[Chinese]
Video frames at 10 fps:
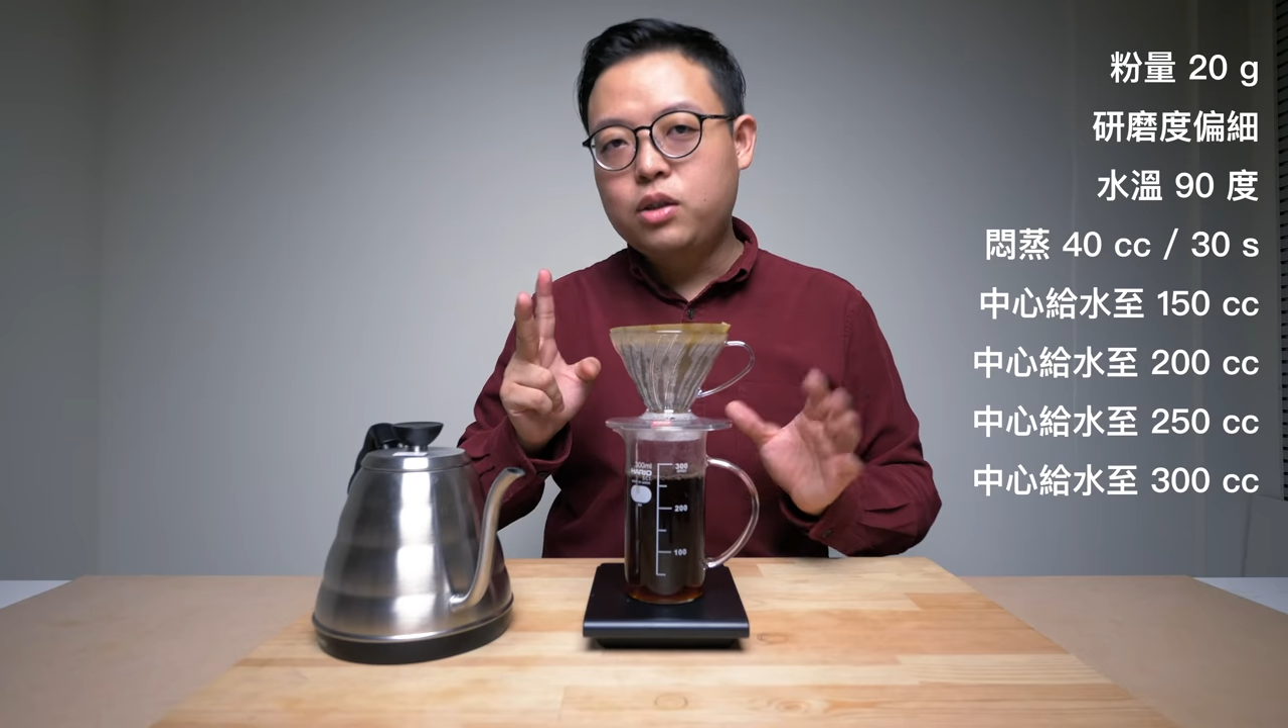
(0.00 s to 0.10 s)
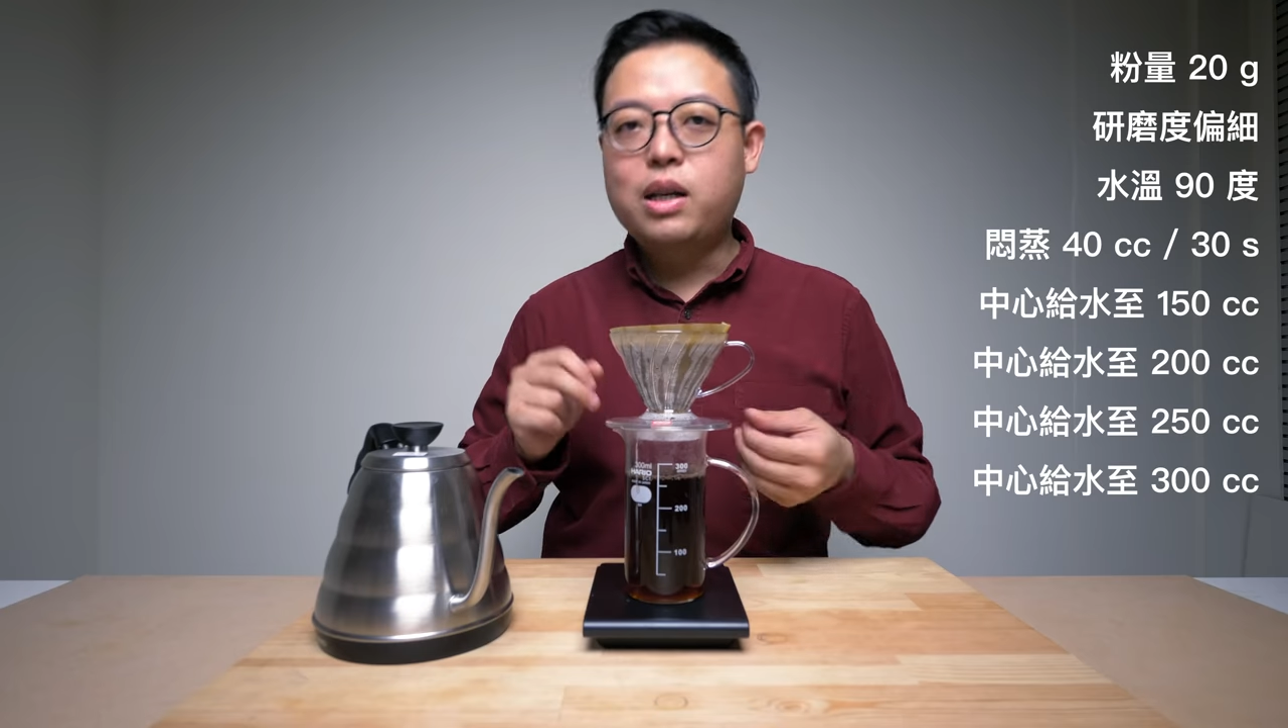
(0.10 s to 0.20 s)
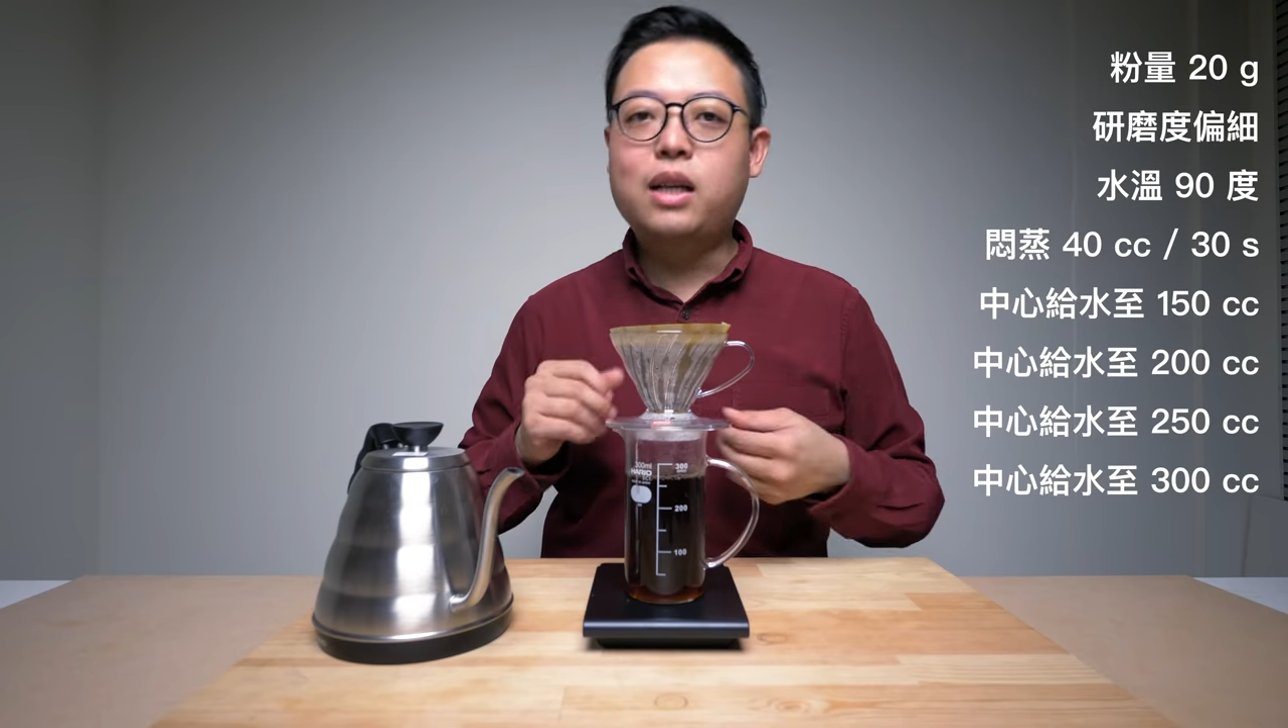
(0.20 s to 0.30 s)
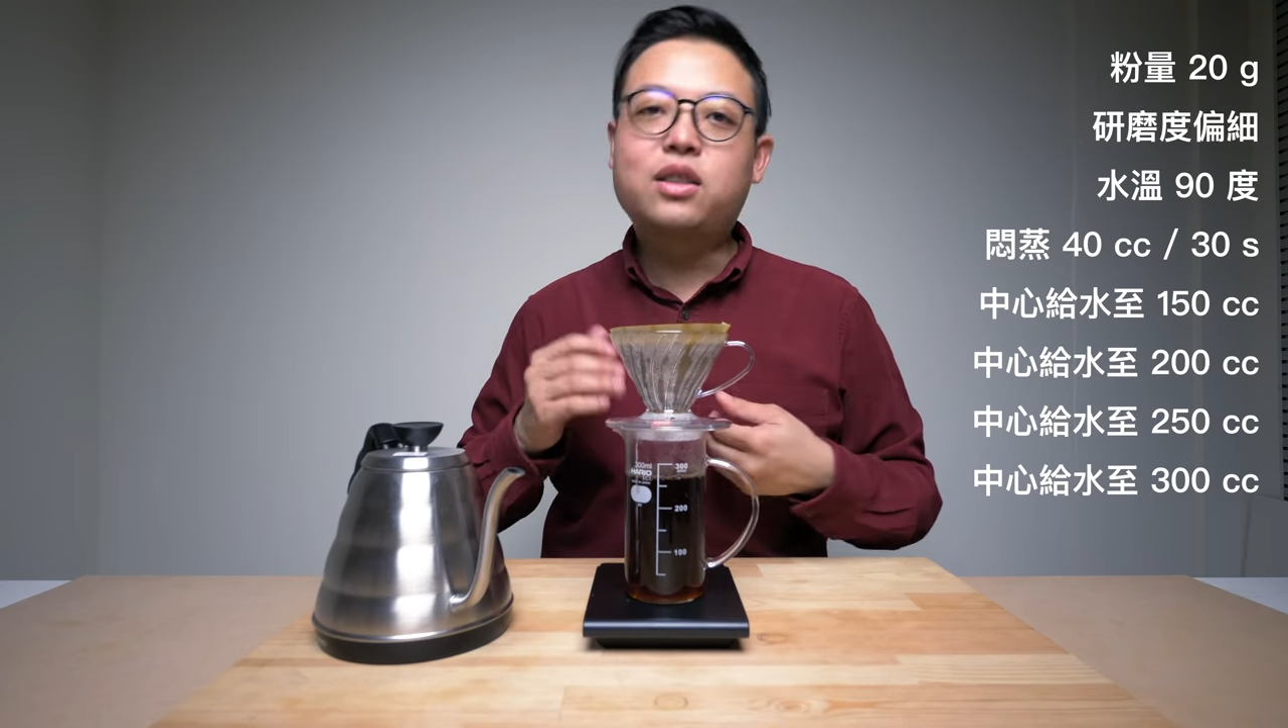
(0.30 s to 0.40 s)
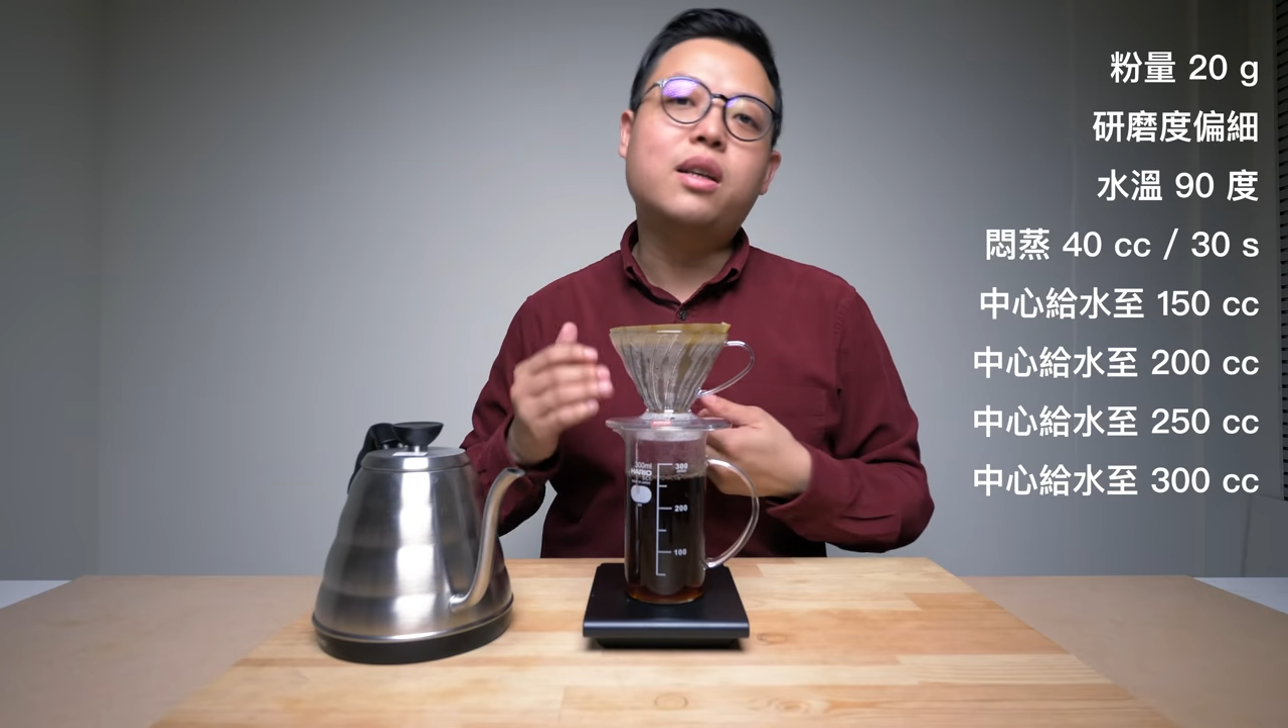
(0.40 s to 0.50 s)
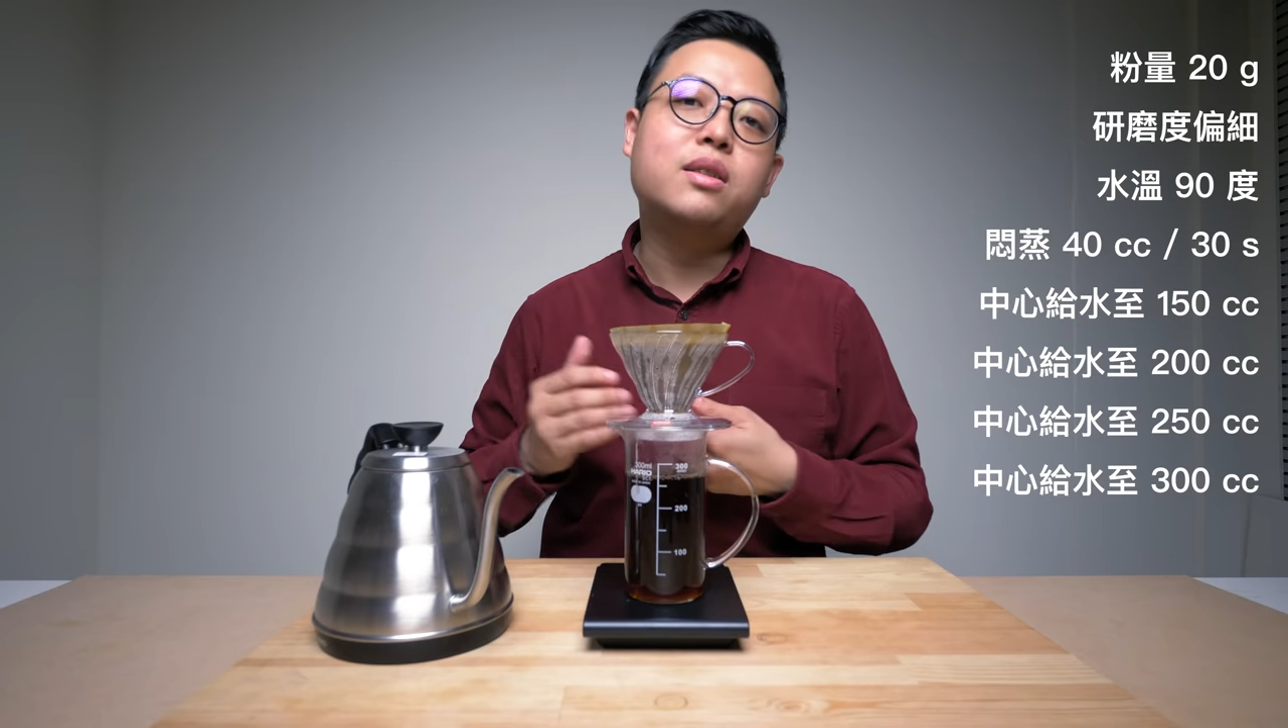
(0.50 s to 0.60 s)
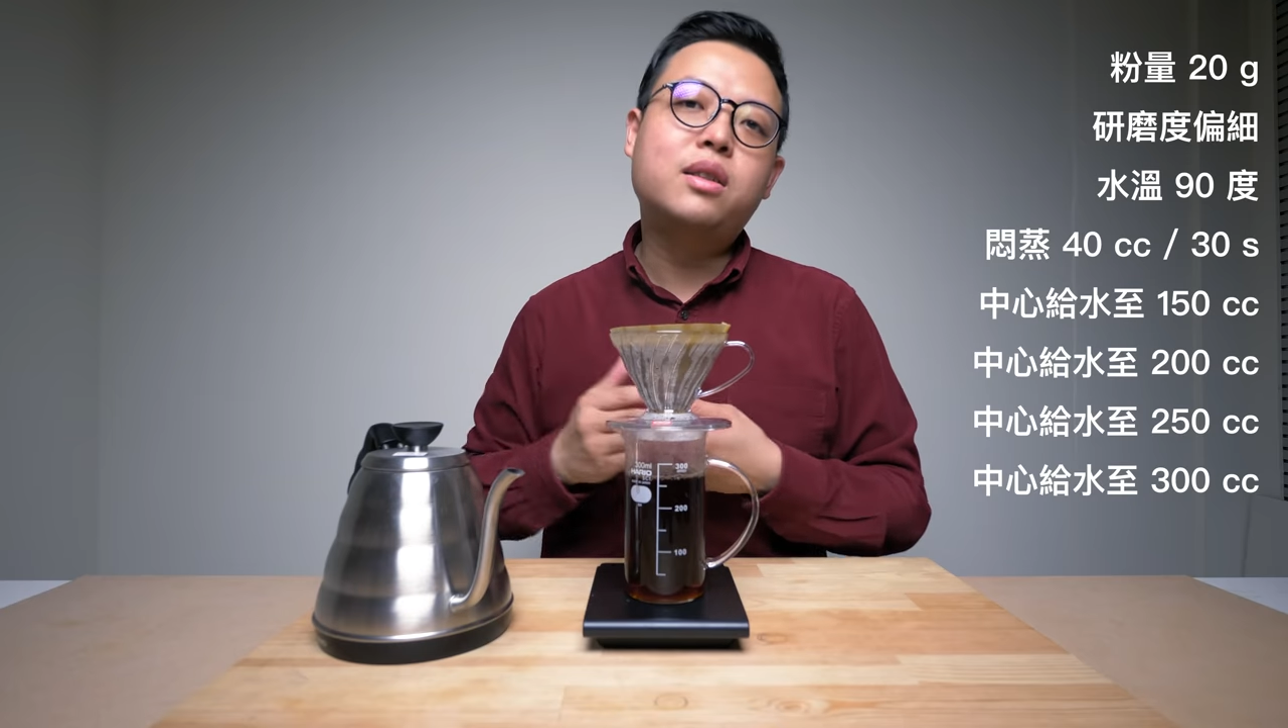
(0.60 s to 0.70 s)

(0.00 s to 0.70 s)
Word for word: 就它层